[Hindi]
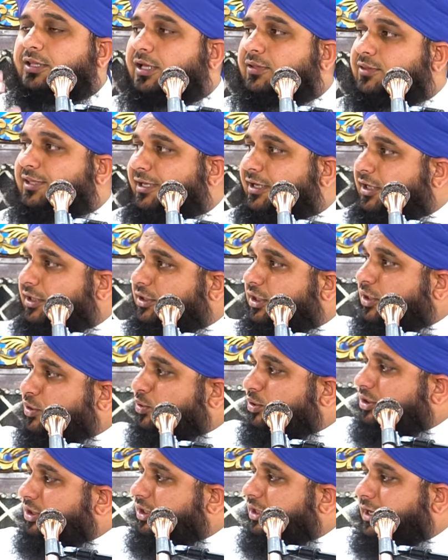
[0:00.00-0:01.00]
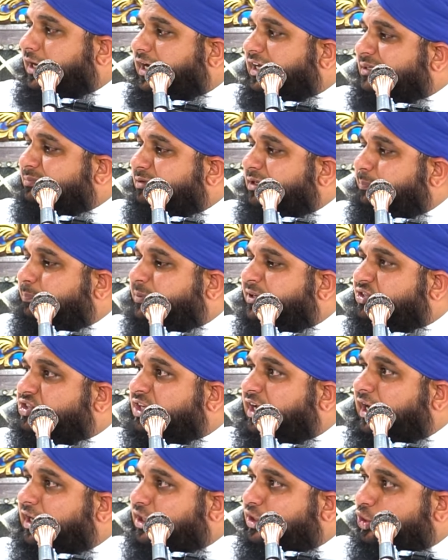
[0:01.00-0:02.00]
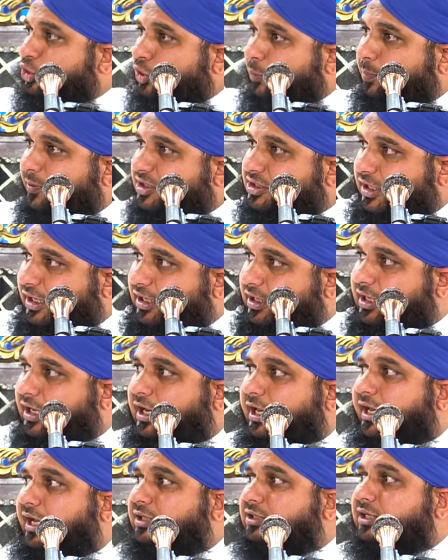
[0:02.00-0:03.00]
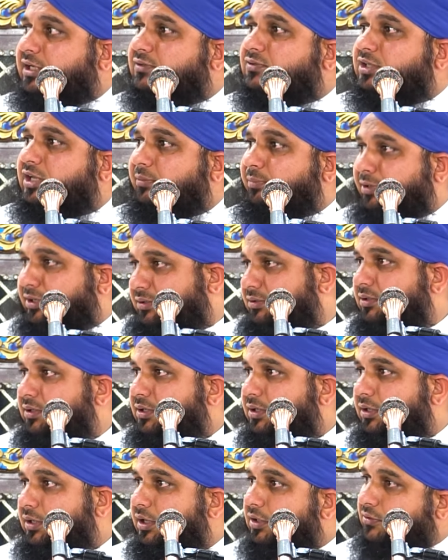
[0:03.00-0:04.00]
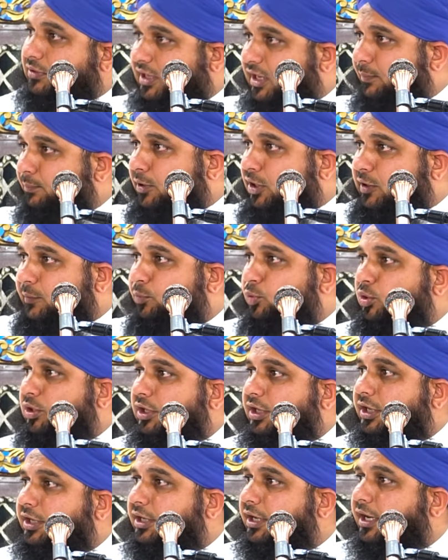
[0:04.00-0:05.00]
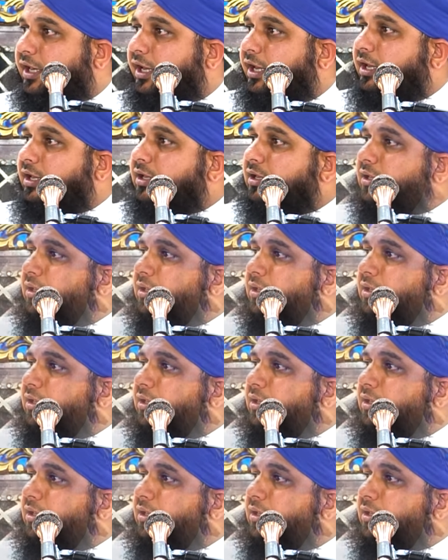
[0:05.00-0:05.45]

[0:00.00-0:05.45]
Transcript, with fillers: देते हैं कि देखो जी ये आदमी बैसाखियों पे चल के आया जलसे में इतना मकबूल लीडर है